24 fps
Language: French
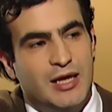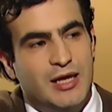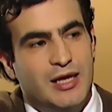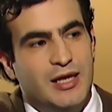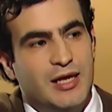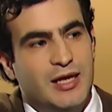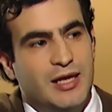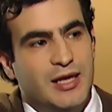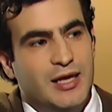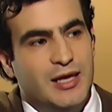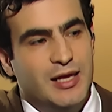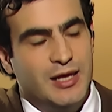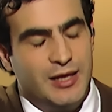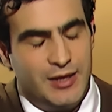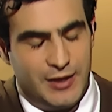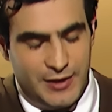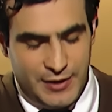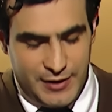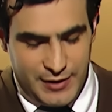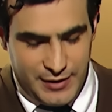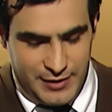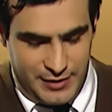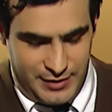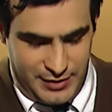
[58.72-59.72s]

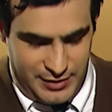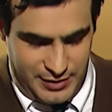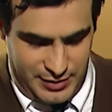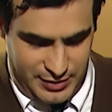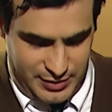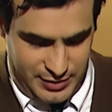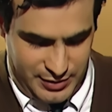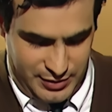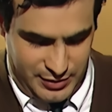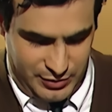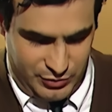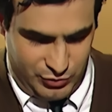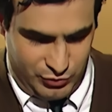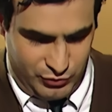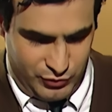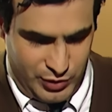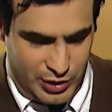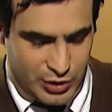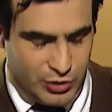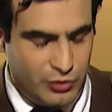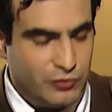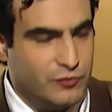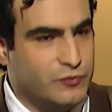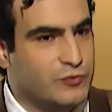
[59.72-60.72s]
Et donc voilà,
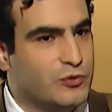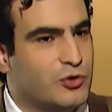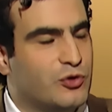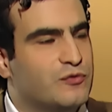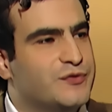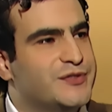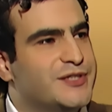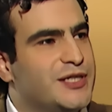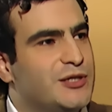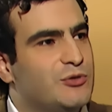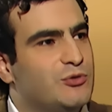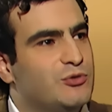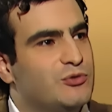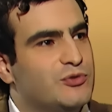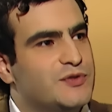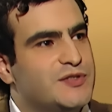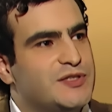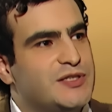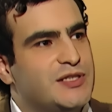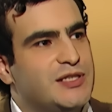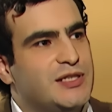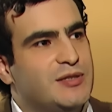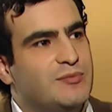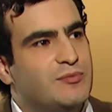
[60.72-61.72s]
quand vous, quand vous allez au
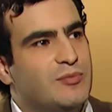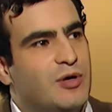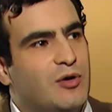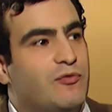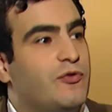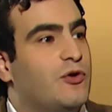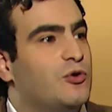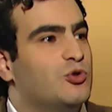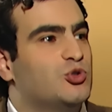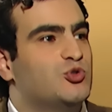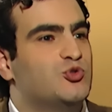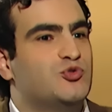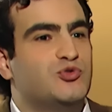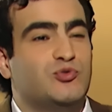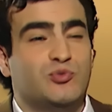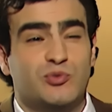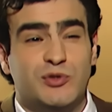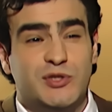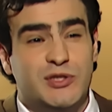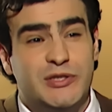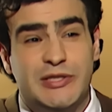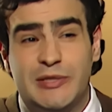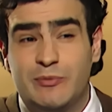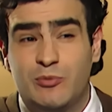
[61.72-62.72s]
cinéma, enfin au
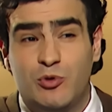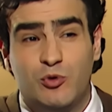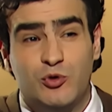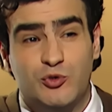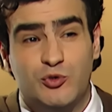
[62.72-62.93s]
cinéma, au